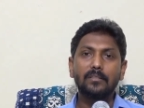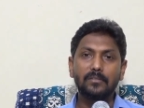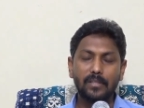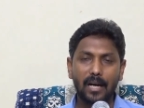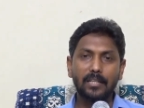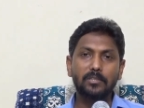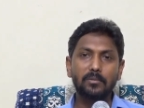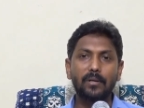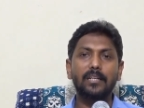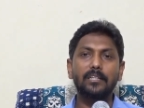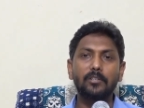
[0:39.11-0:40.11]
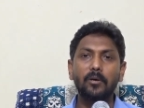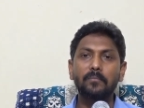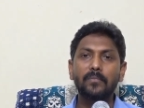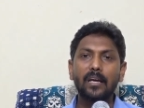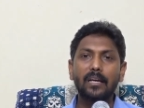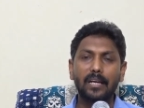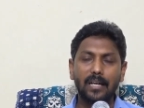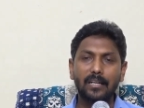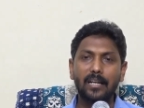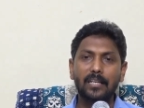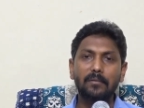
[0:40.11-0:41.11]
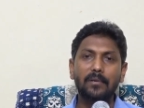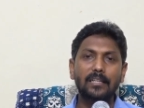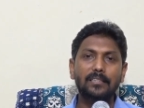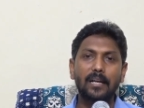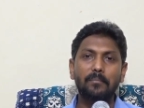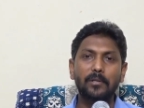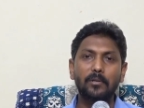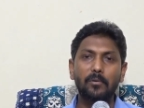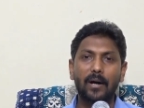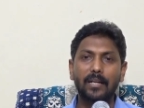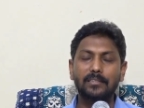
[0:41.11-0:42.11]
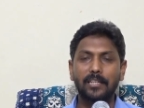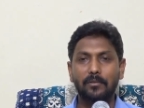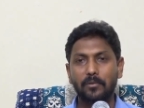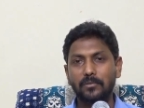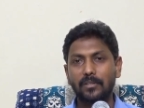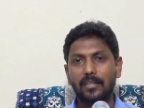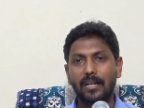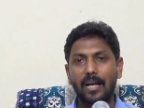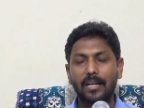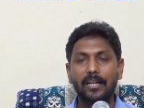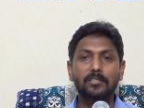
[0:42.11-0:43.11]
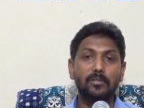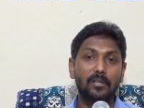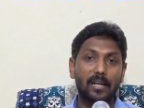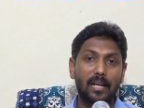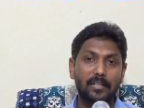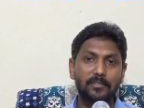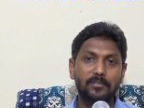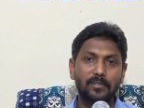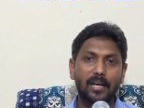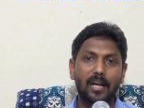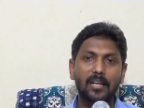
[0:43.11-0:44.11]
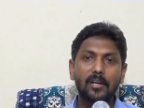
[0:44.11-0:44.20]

தியானித்து வருகின்றோம் இன்றைக்கும் கர்த்தர் அப்படி ஒரு வார்த்தையை கொடுத்திருக்கிறார் என்ன சொல்லுகிறார் என்று சொன்னால்